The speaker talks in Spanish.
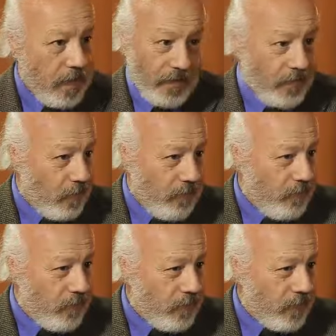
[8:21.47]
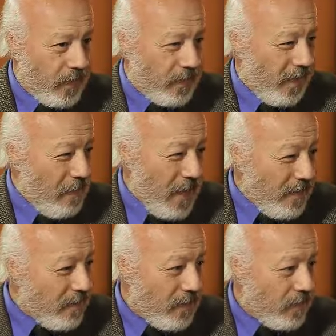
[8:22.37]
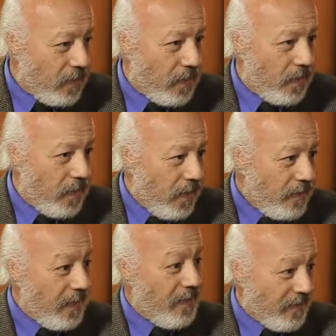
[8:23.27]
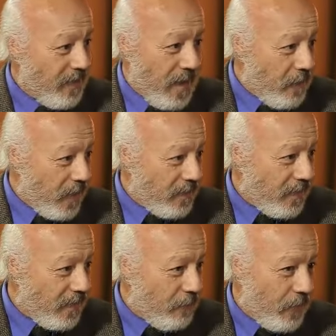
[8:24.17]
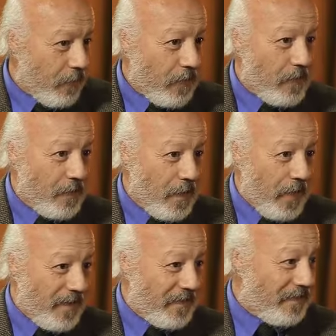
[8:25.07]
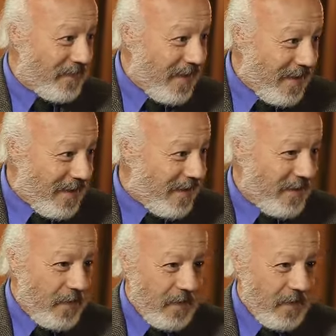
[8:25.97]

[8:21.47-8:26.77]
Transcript: que son tremendo y que desgraciadamente después cuando aparece Stalin